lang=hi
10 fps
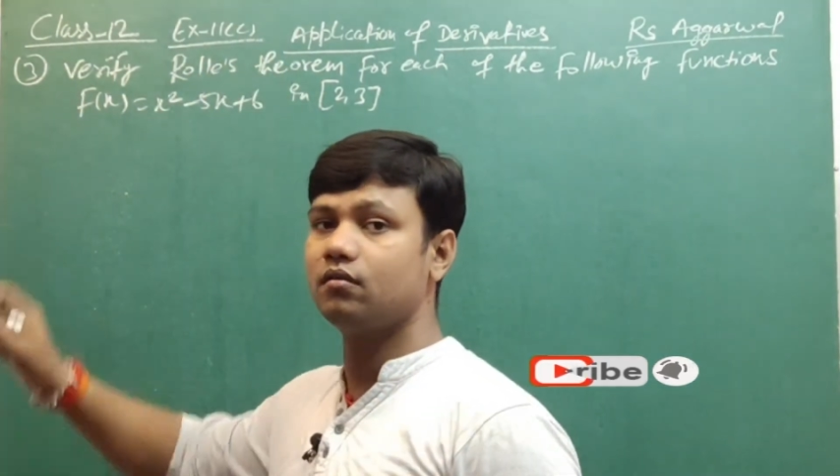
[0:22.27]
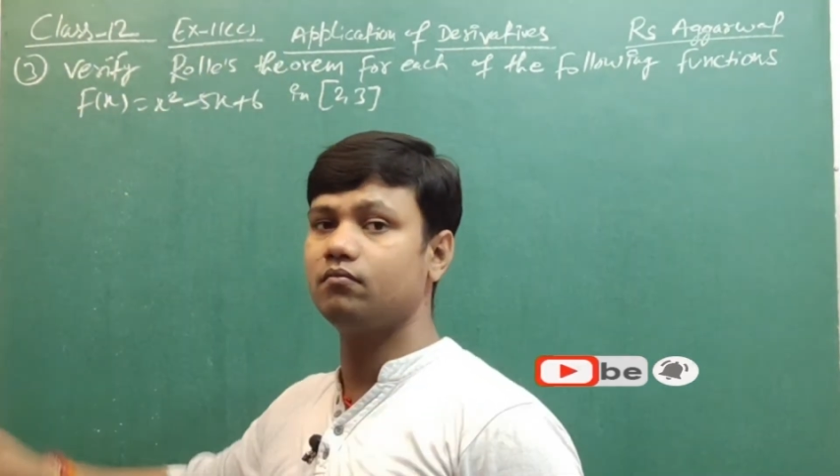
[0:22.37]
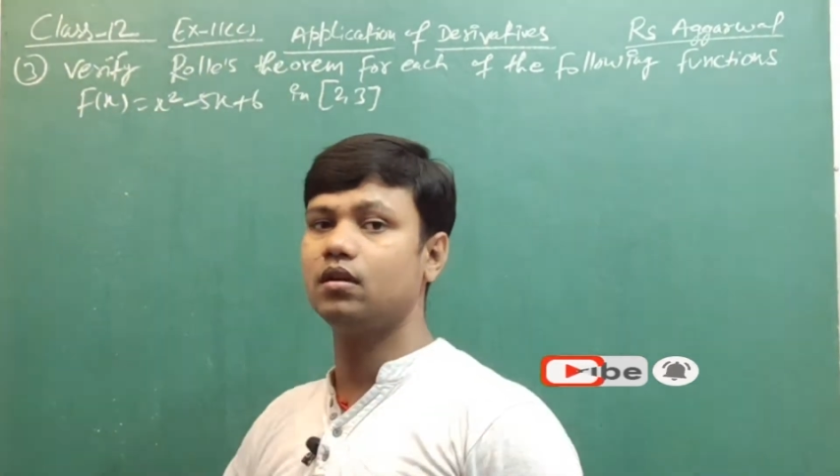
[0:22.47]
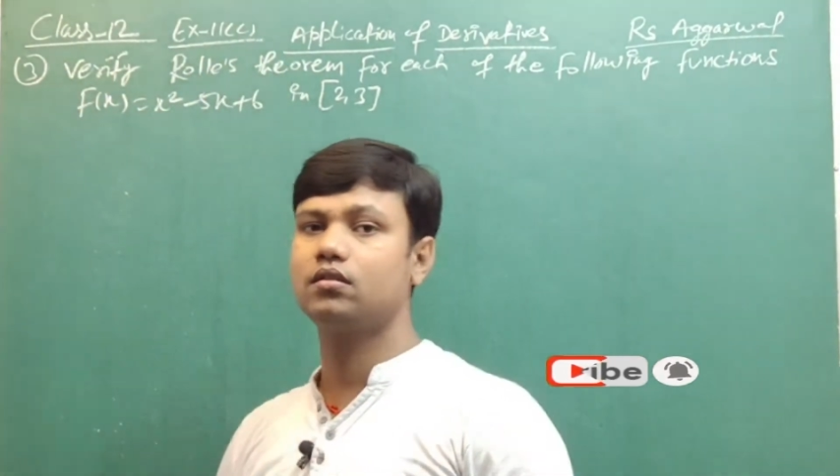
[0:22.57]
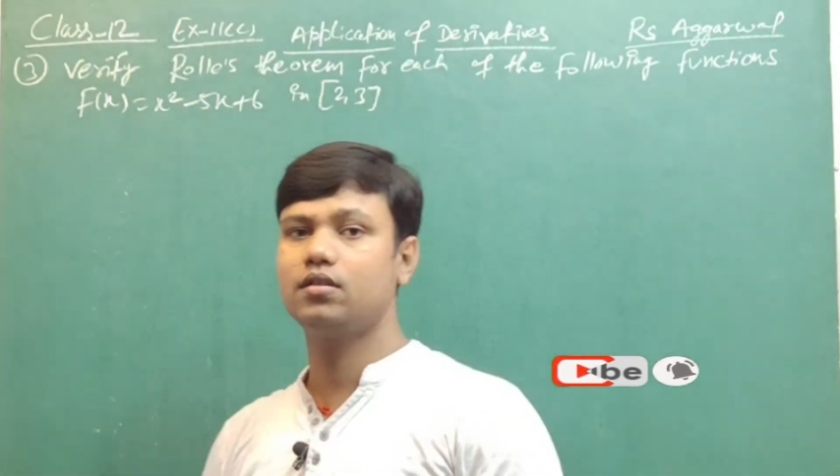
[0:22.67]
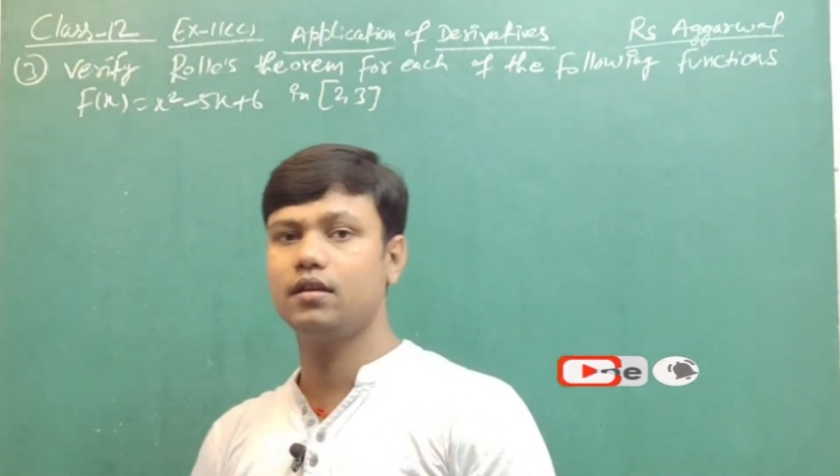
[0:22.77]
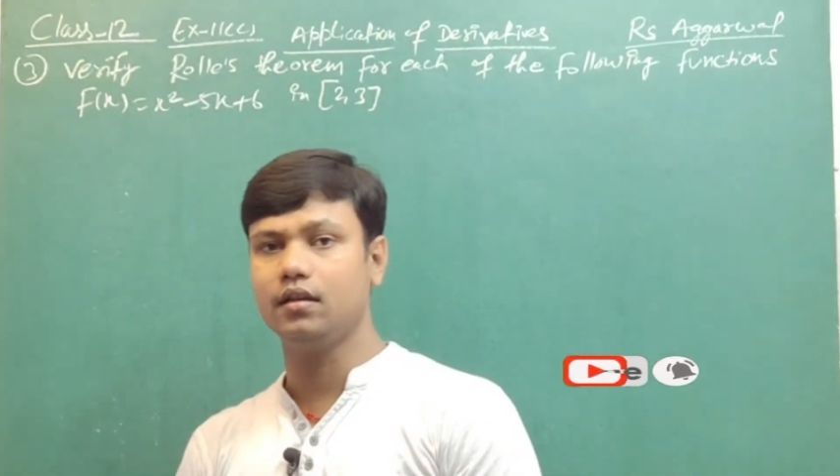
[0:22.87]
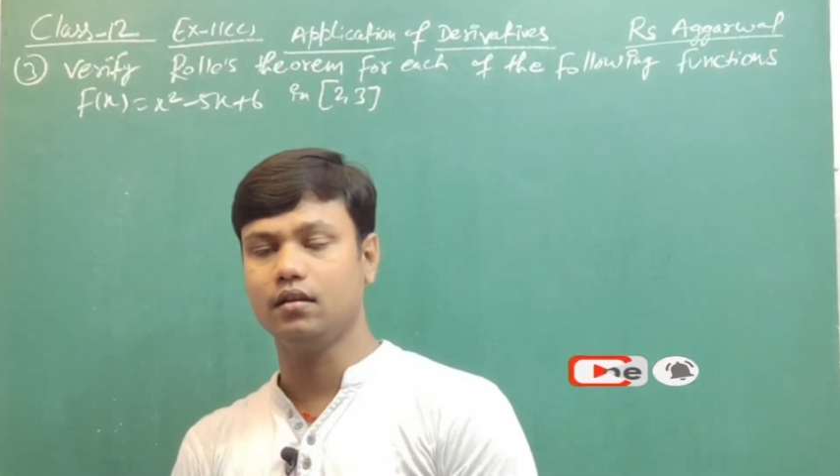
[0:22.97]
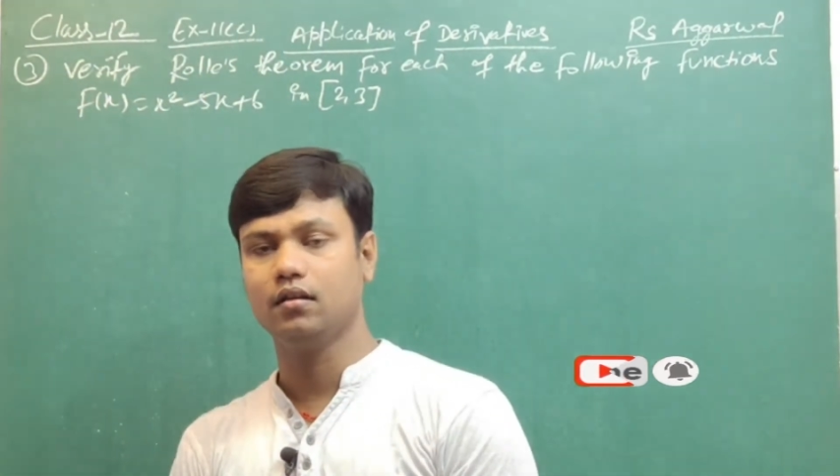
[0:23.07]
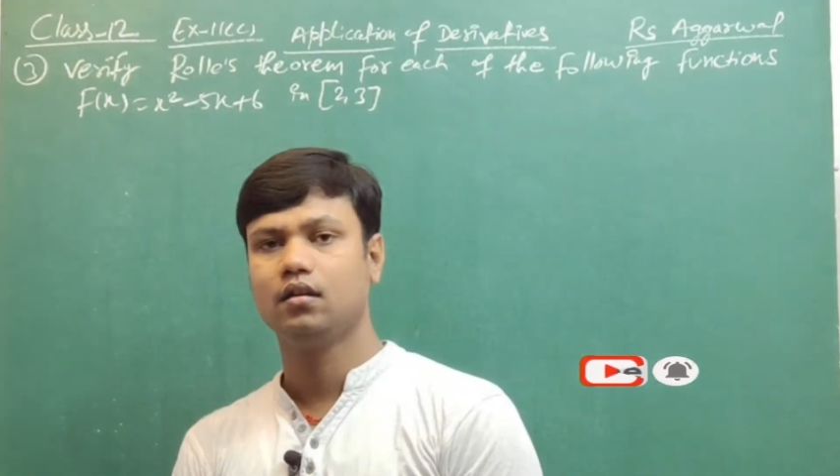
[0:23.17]
नंबर थ्री
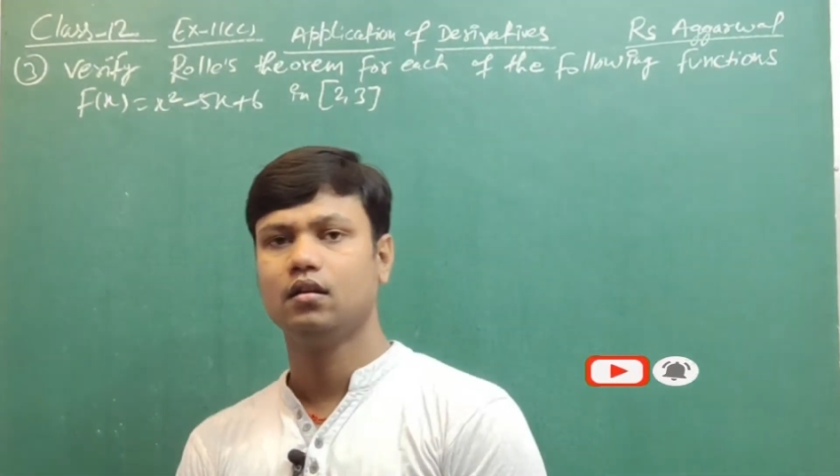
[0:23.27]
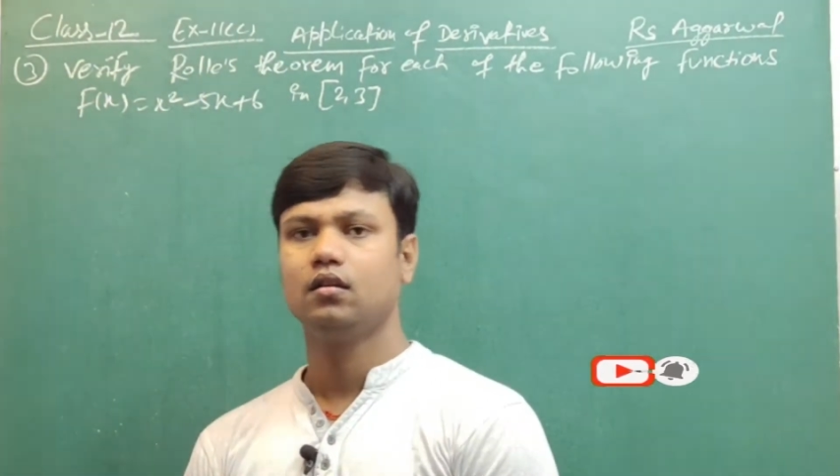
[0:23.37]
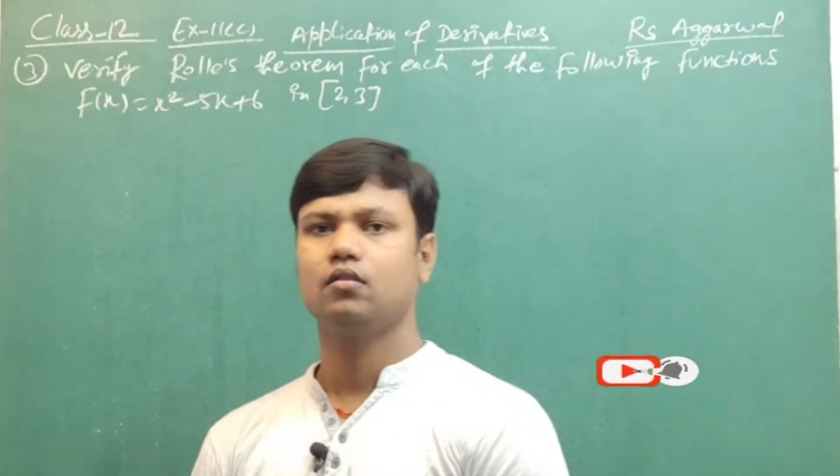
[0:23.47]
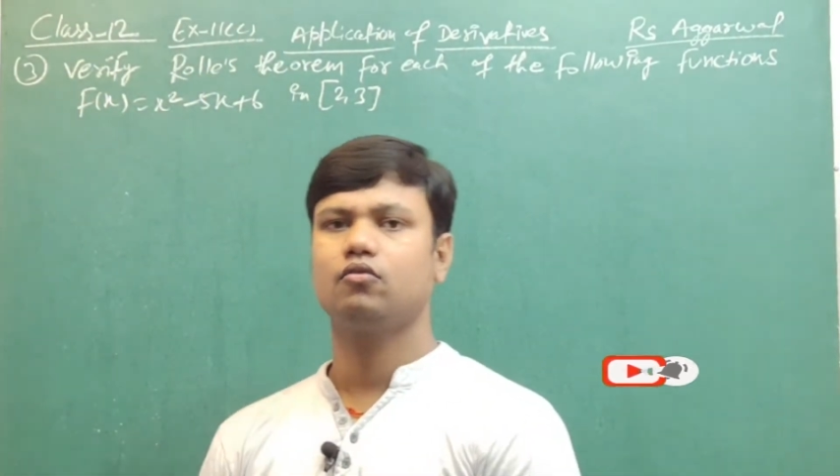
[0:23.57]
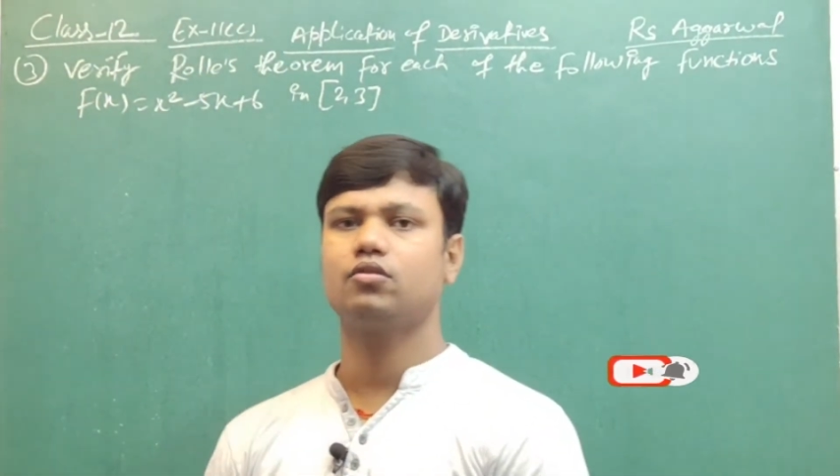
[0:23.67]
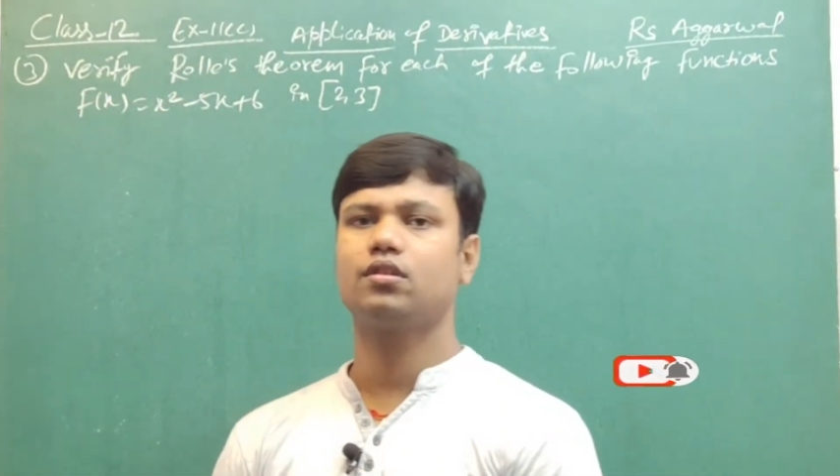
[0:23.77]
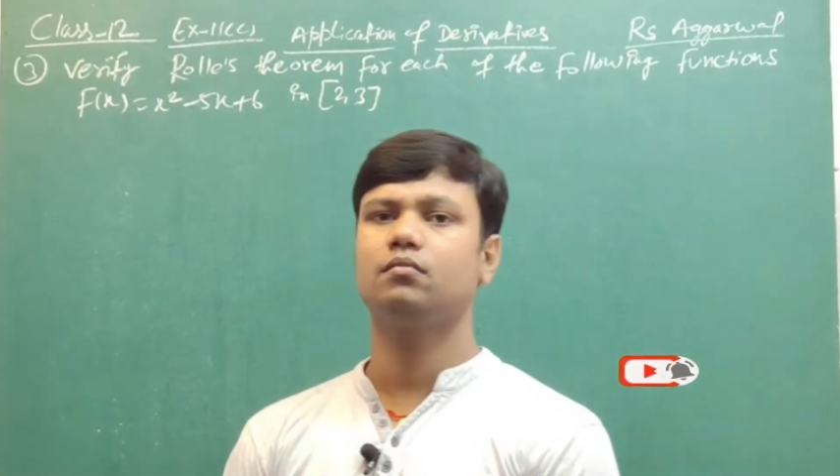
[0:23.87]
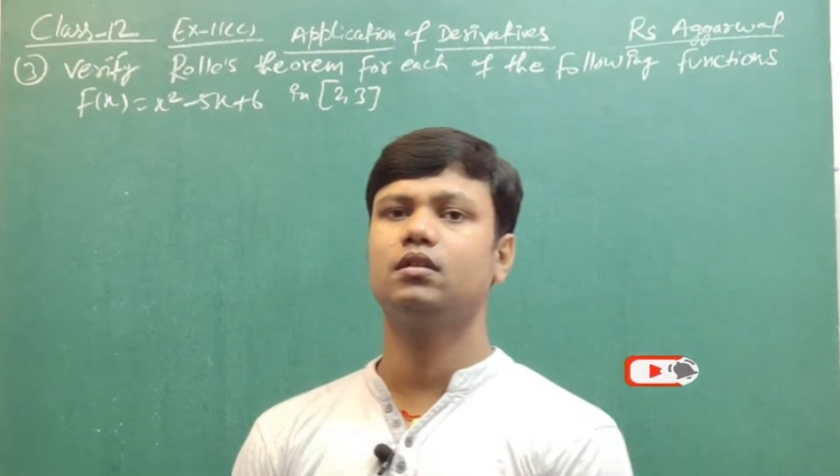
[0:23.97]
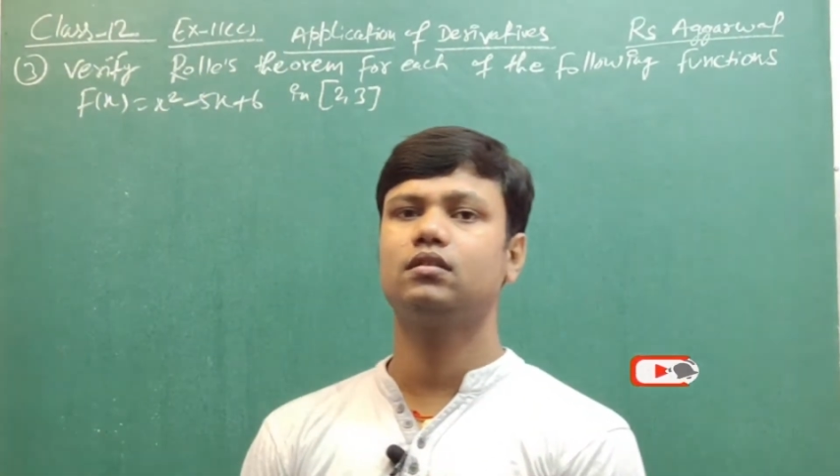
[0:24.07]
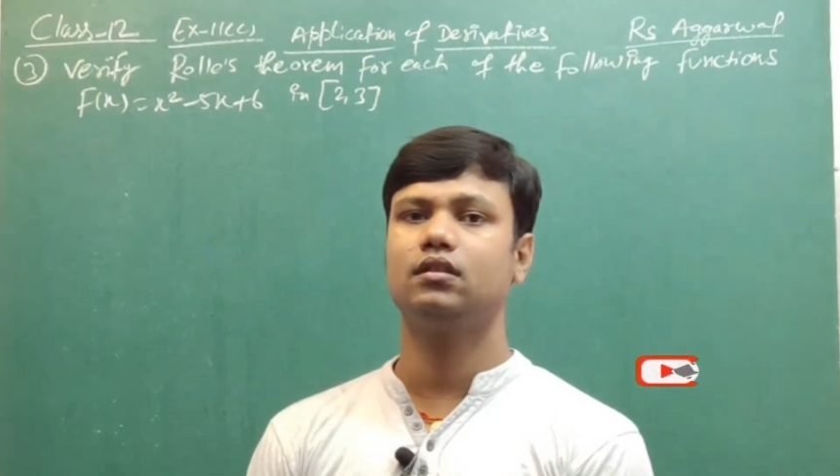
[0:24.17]
क्वेश्चन नंबर